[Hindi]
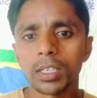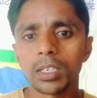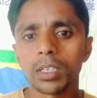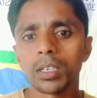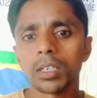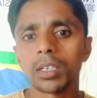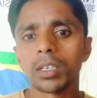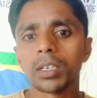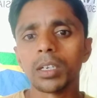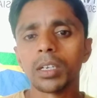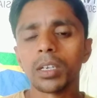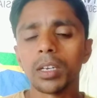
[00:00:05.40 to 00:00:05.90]

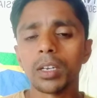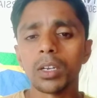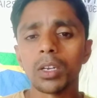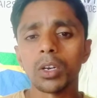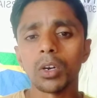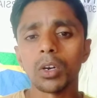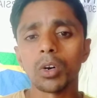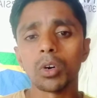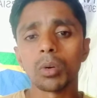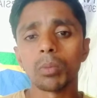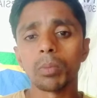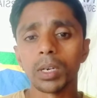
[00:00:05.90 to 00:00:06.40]
कर रहे
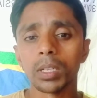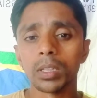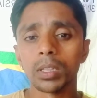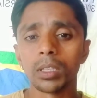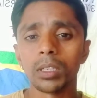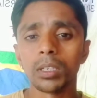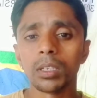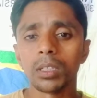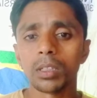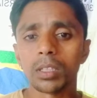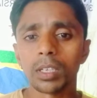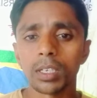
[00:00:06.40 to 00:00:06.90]
और
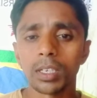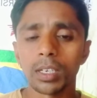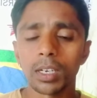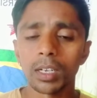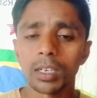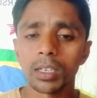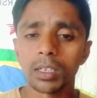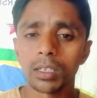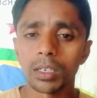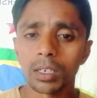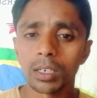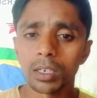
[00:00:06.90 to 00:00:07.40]
भर्ती की
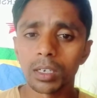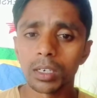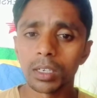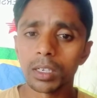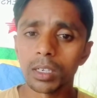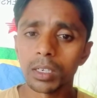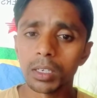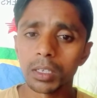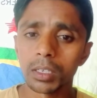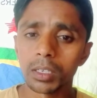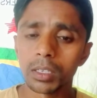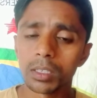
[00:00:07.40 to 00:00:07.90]
तैयारी कर
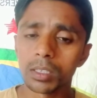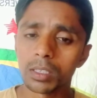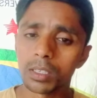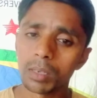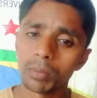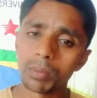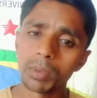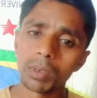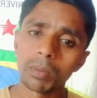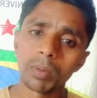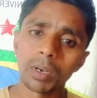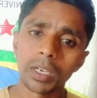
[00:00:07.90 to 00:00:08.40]
रहे
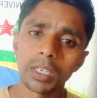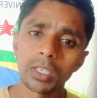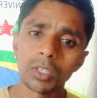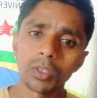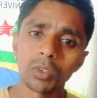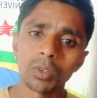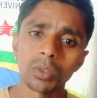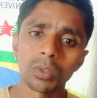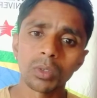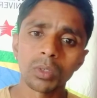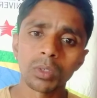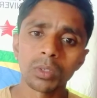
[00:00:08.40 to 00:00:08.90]
सभी
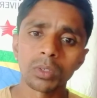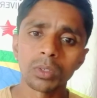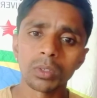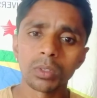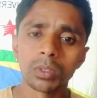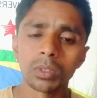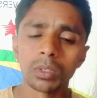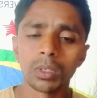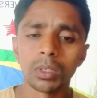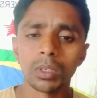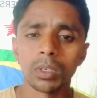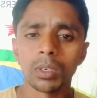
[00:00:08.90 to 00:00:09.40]
भाइयों को
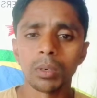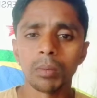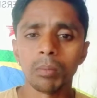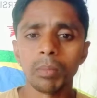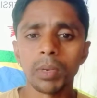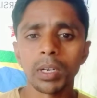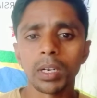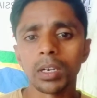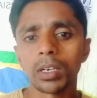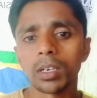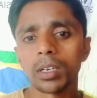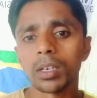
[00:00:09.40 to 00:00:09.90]

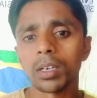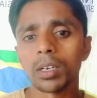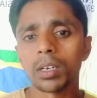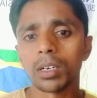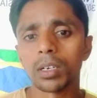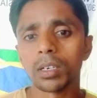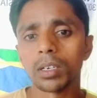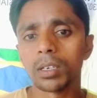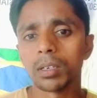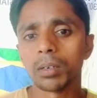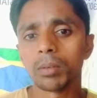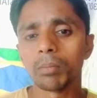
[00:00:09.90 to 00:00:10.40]
मेरा
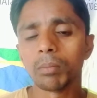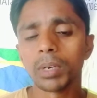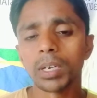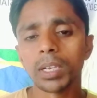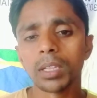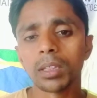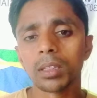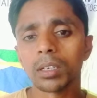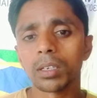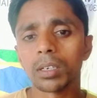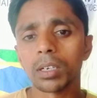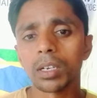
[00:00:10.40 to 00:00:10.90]
मैं
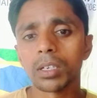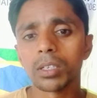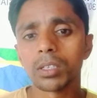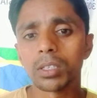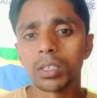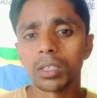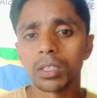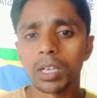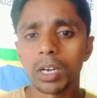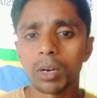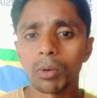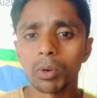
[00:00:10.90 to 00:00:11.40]

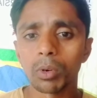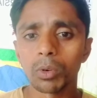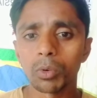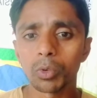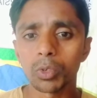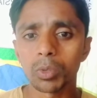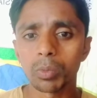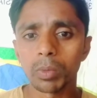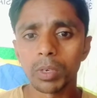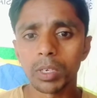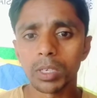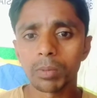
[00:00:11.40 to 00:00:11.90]
अंतर्राष्ट्रीय धावक
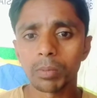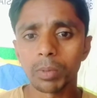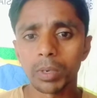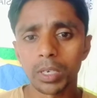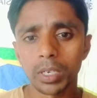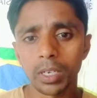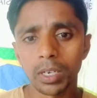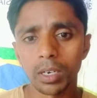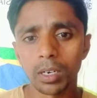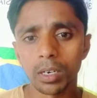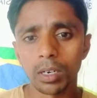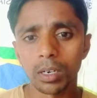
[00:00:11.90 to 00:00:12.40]
कुसमेश
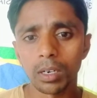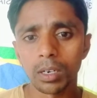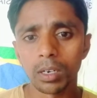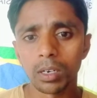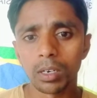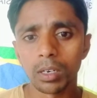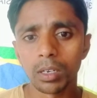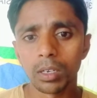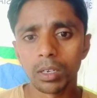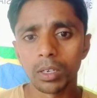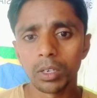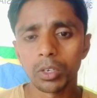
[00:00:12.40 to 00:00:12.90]
पटेल
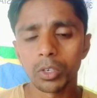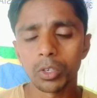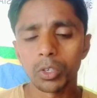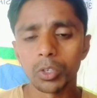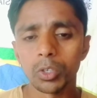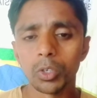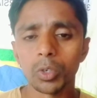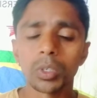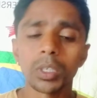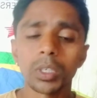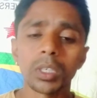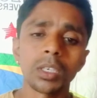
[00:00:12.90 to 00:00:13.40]

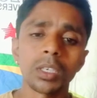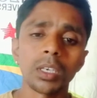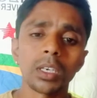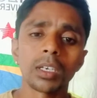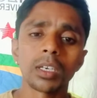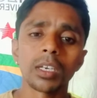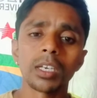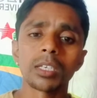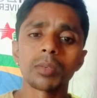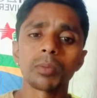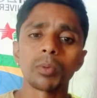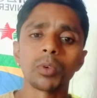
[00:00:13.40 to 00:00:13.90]
जो कि के
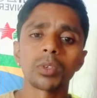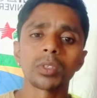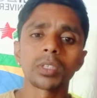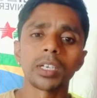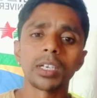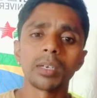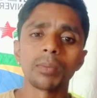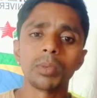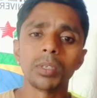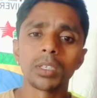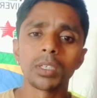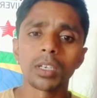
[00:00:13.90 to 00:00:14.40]
के स्पोर्ट्स
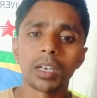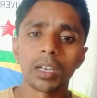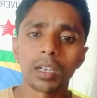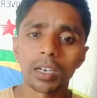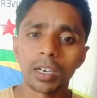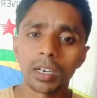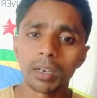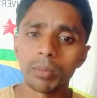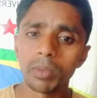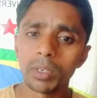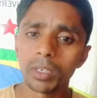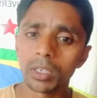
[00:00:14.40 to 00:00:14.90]
एंड फिजिकल
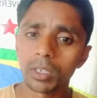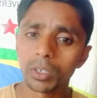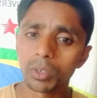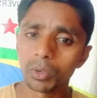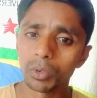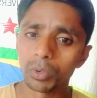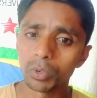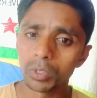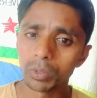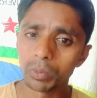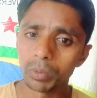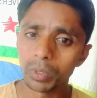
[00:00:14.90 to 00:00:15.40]
अकेडमी का
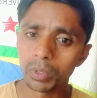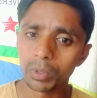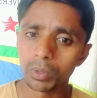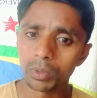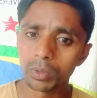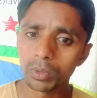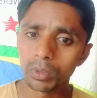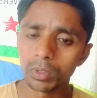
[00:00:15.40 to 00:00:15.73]
कोच भी हूँ